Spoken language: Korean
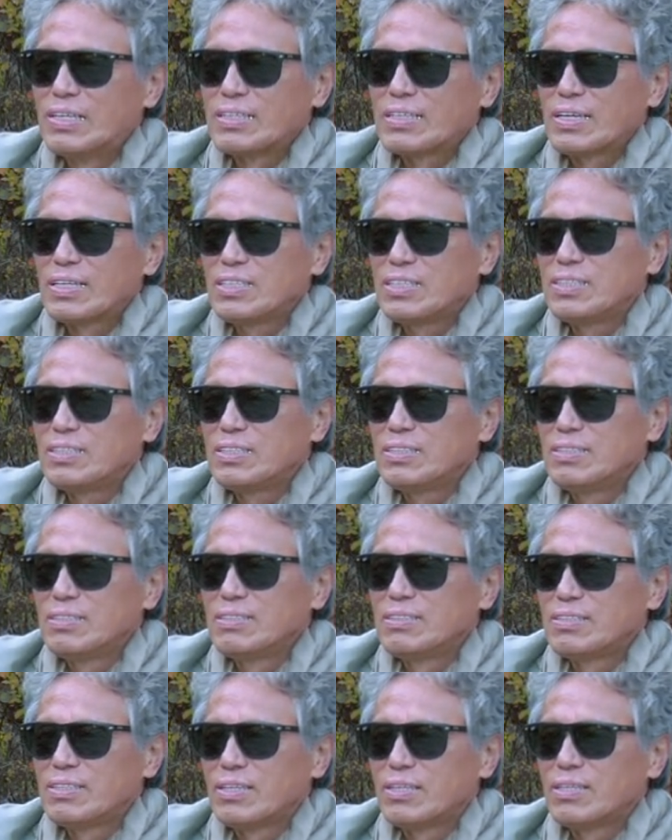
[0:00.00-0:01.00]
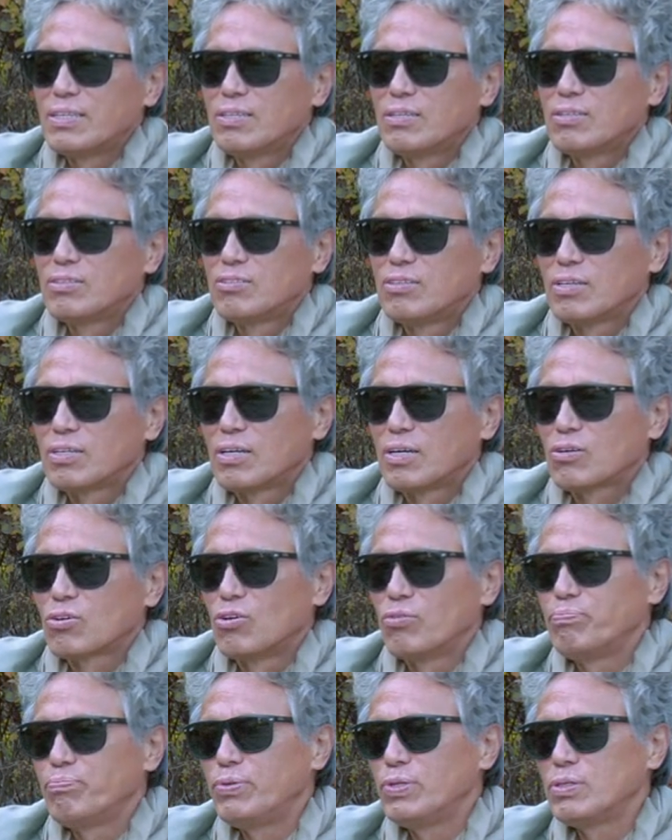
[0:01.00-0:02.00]
사실은 이제 제가
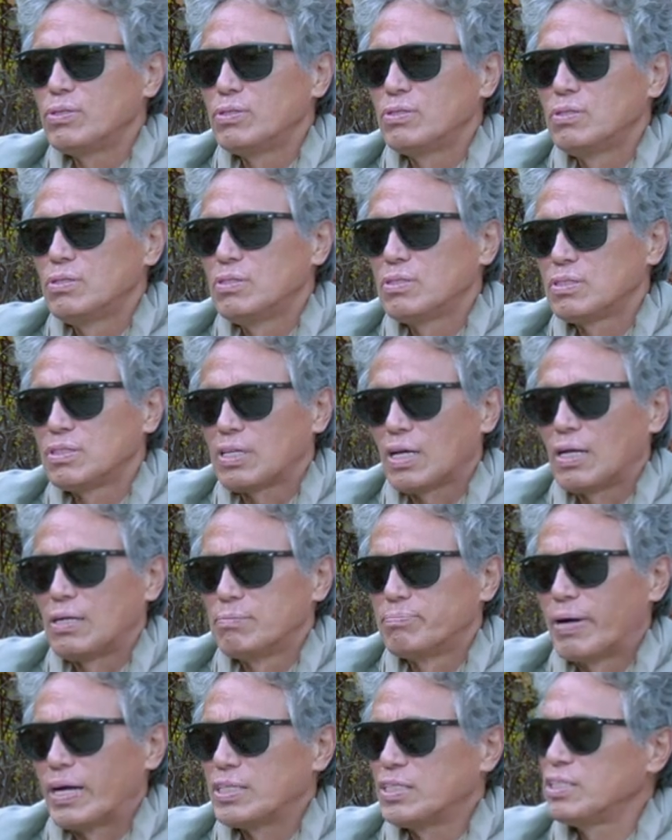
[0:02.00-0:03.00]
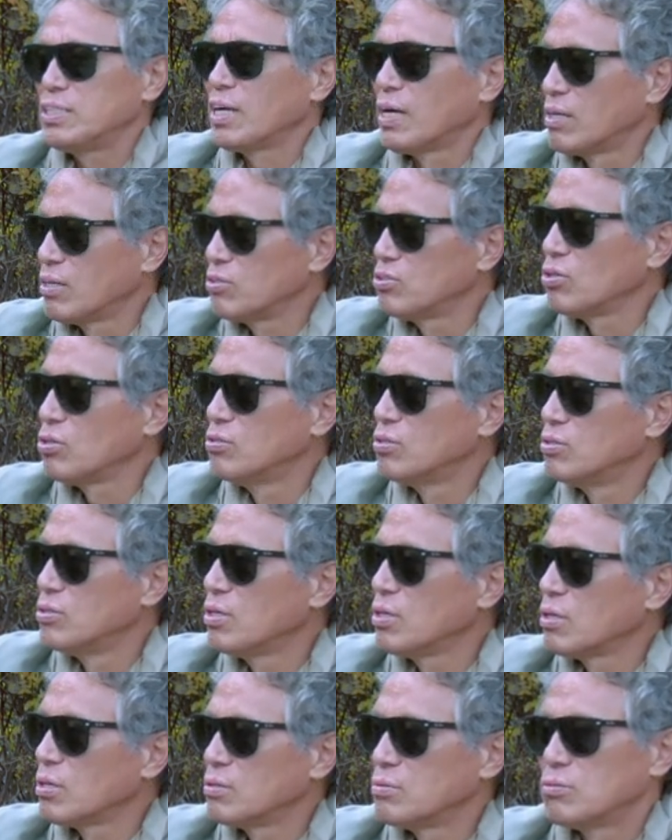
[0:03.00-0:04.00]
커피를 잘 마시지
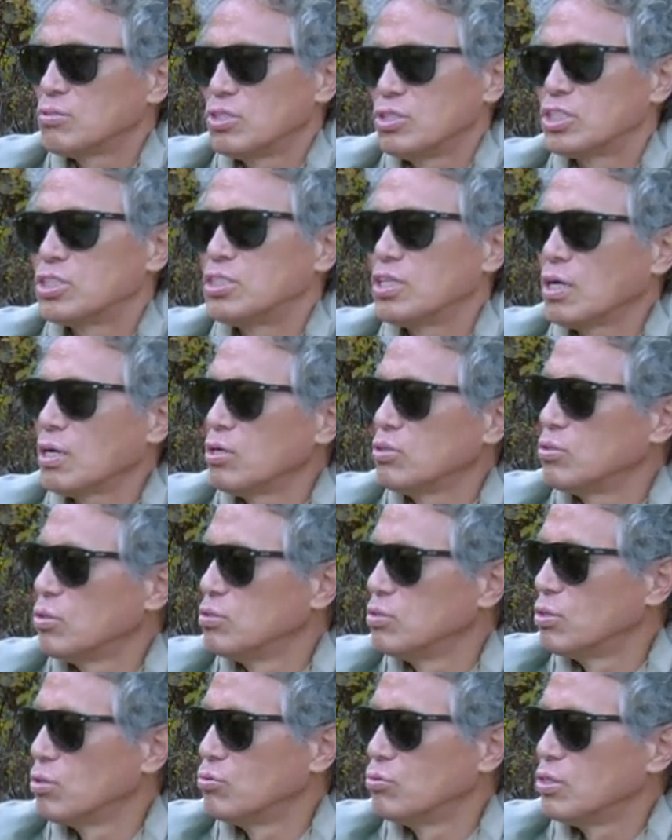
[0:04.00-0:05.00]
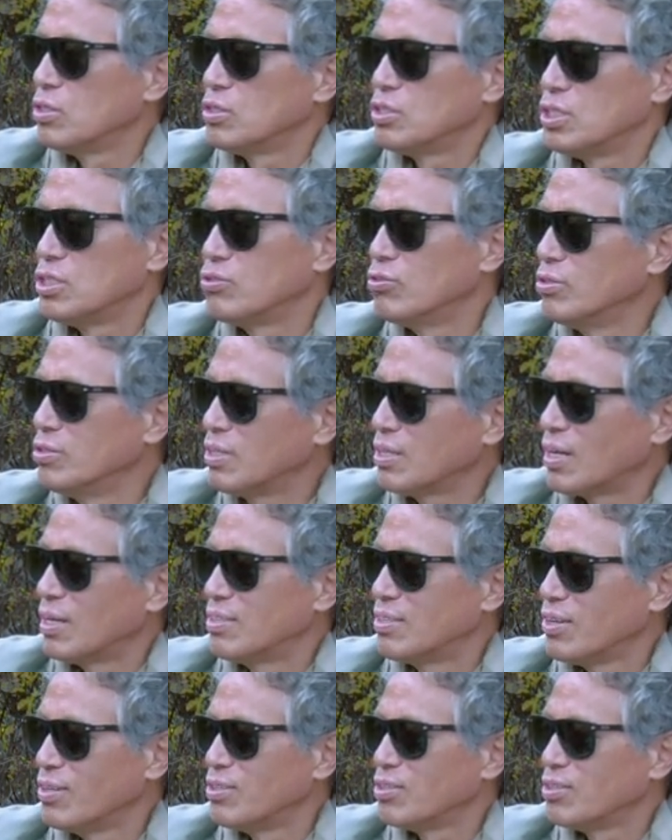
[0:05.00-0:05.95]
않았었는데 한 직장에서 이제 우리 직원들한테